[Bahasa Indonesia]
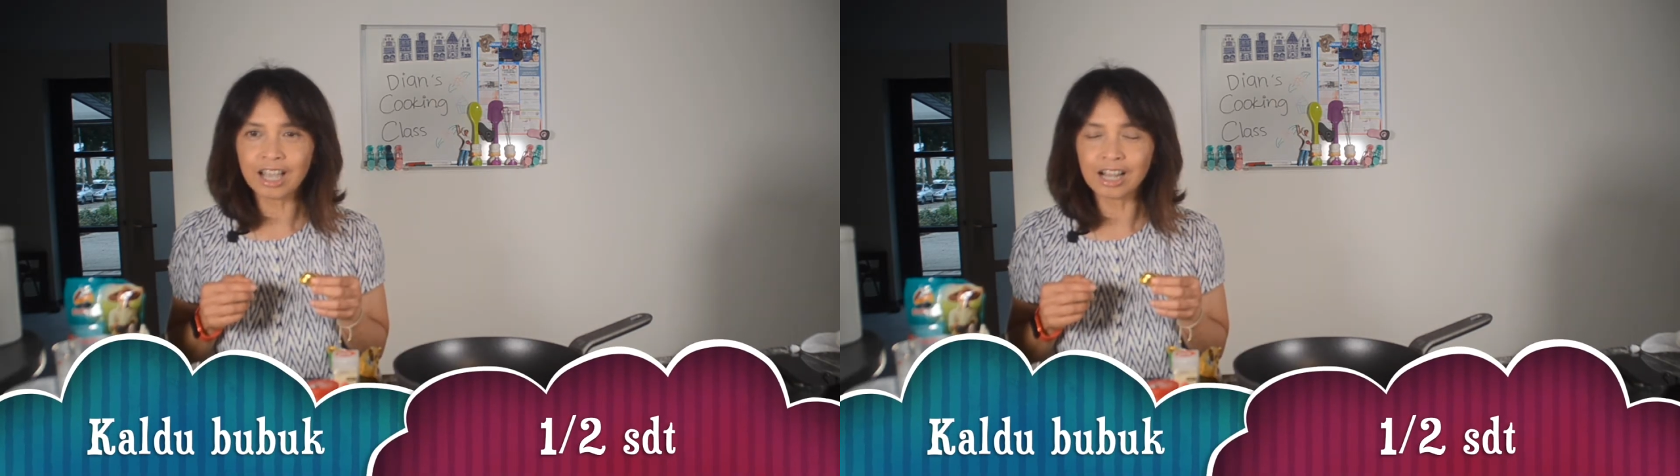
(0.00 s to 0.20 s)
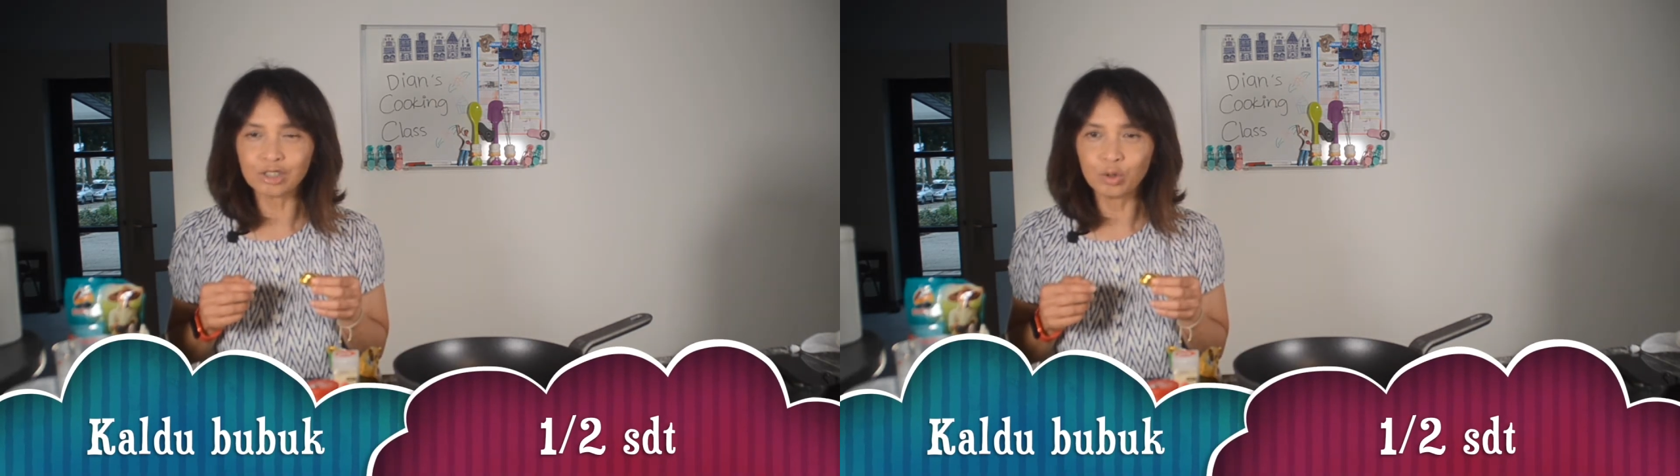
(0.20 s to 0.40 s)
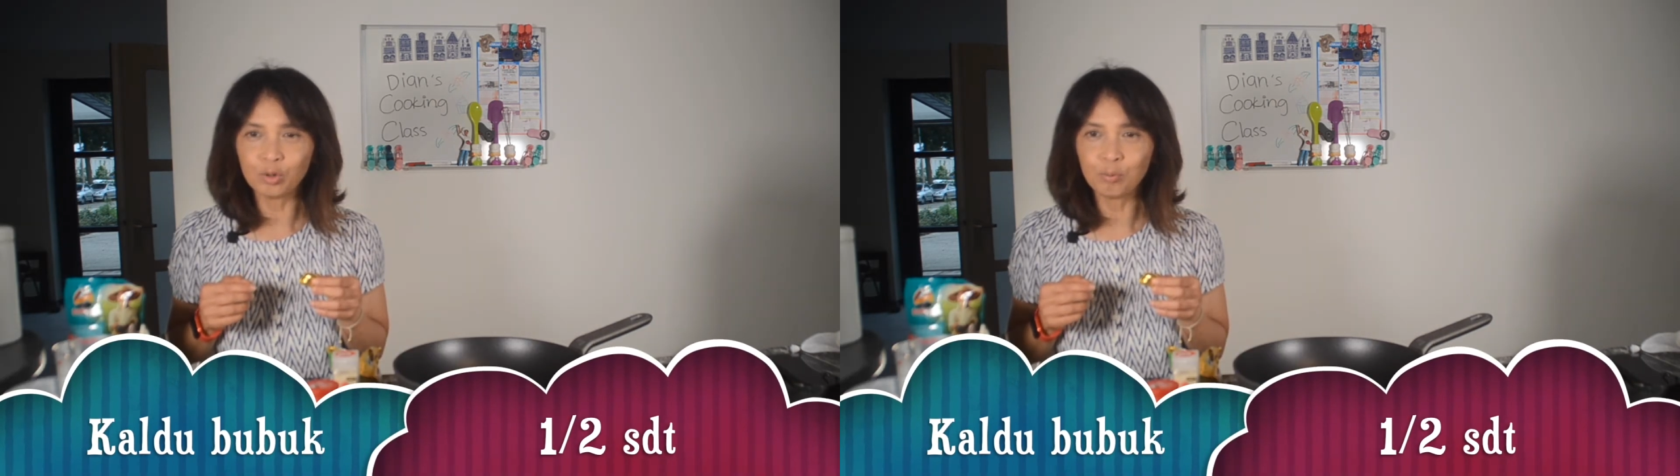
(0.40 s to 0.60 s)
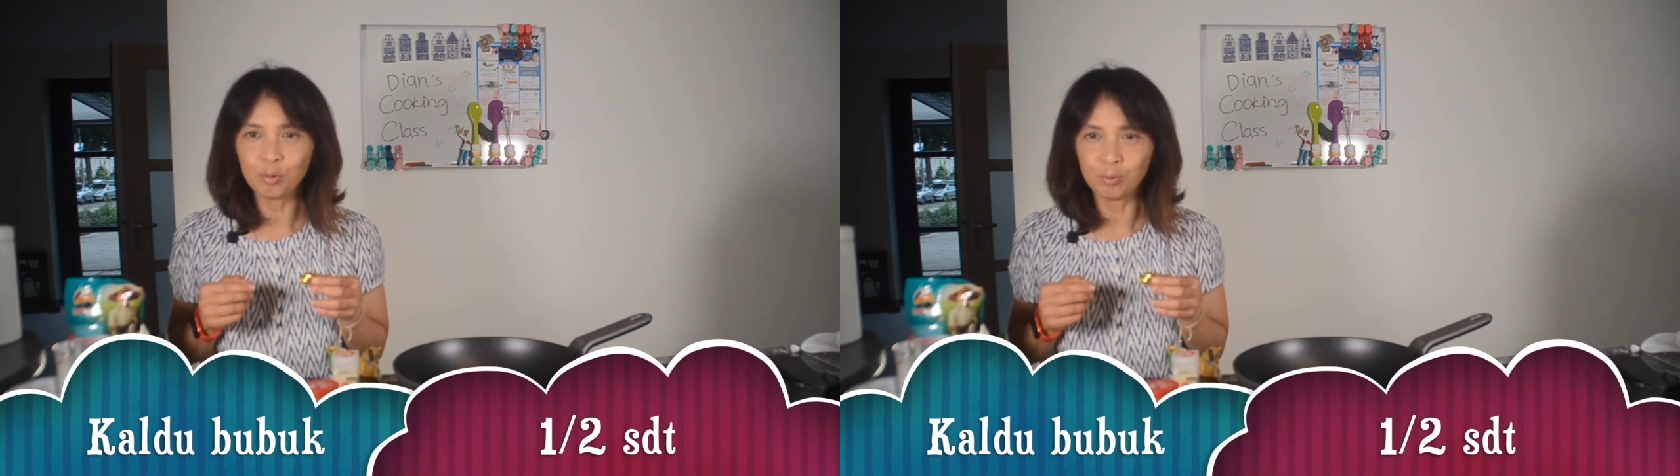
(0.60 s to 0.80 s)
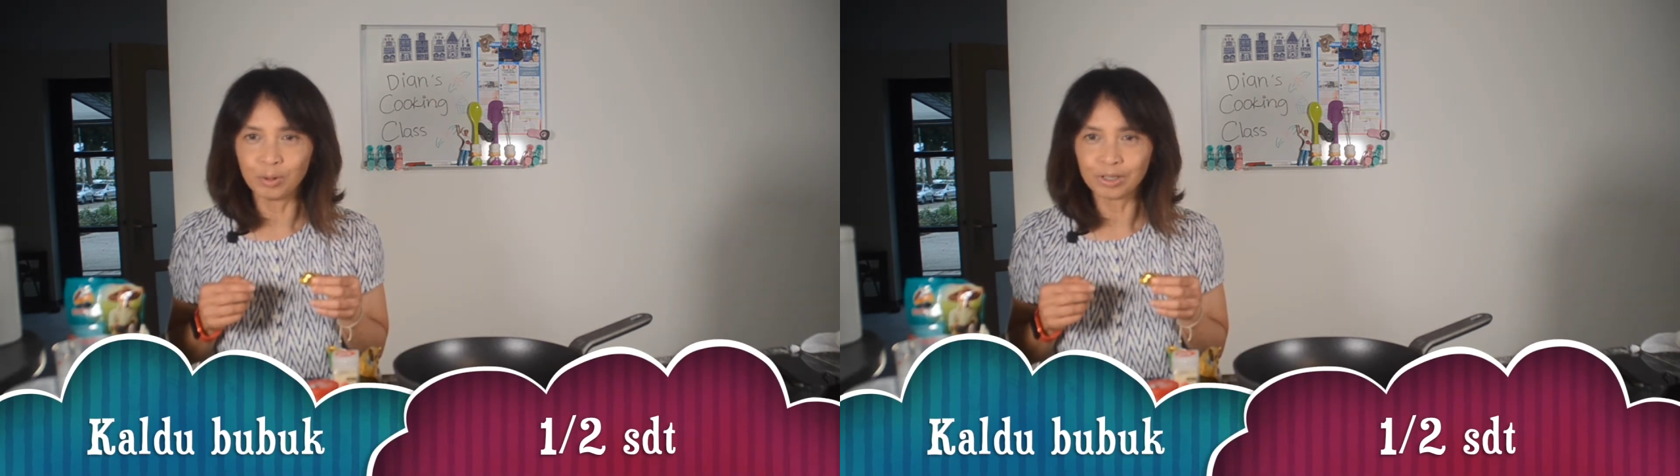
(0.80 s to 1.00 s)
kaldu
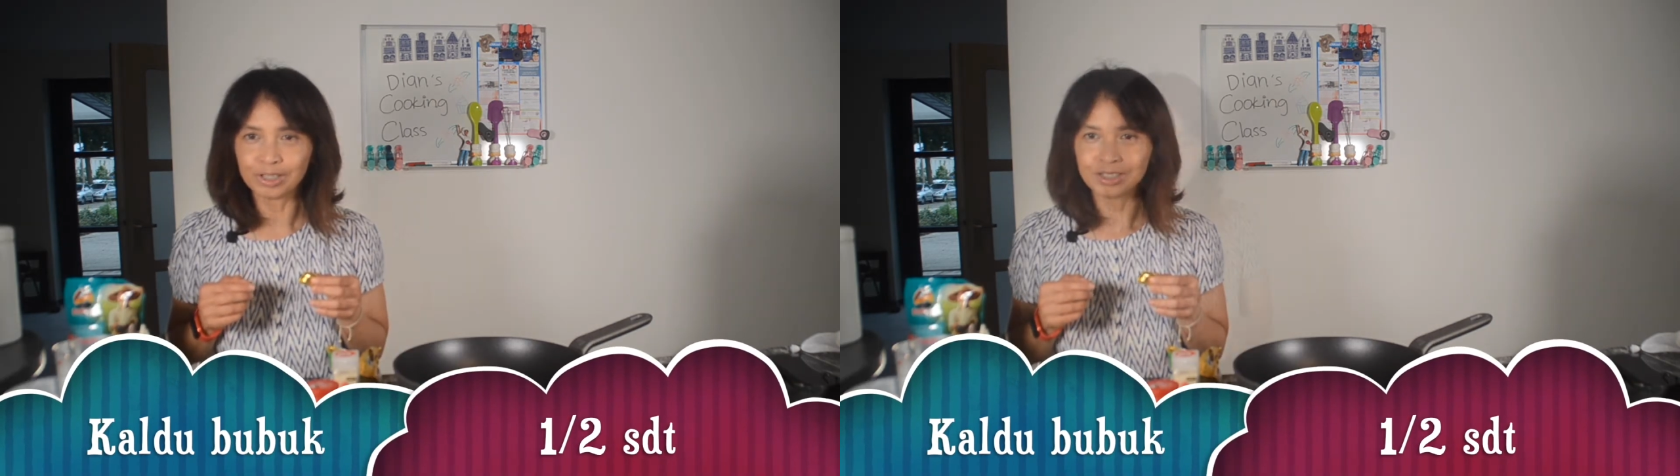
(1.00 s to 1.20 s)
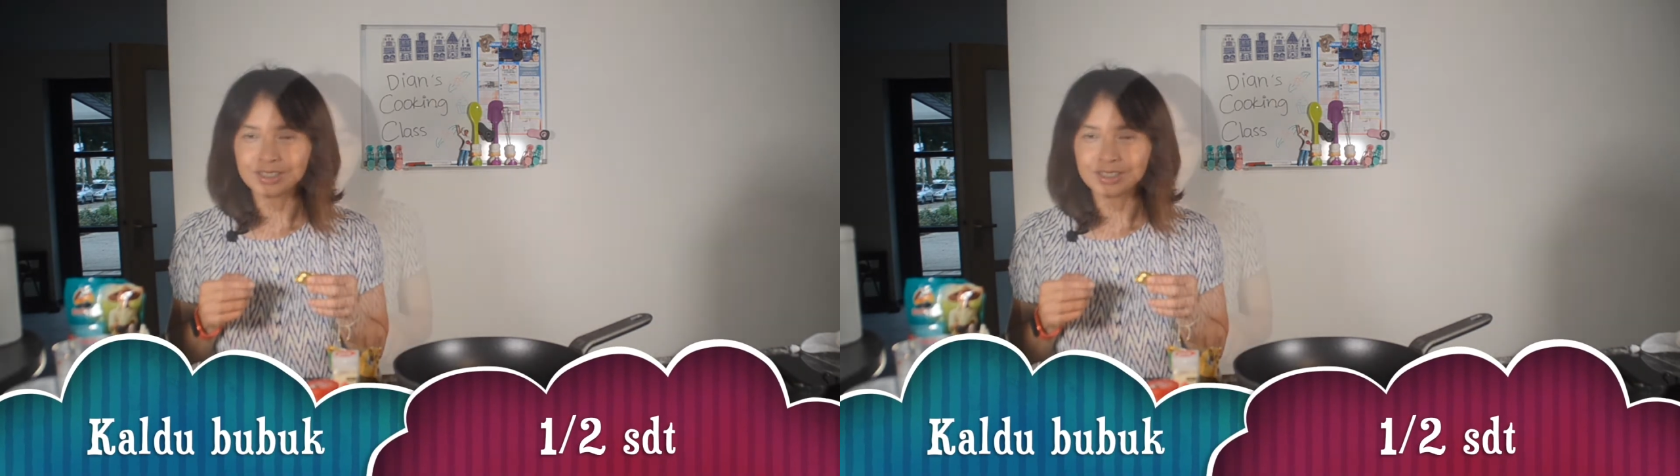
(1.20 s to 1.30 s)
bubuk.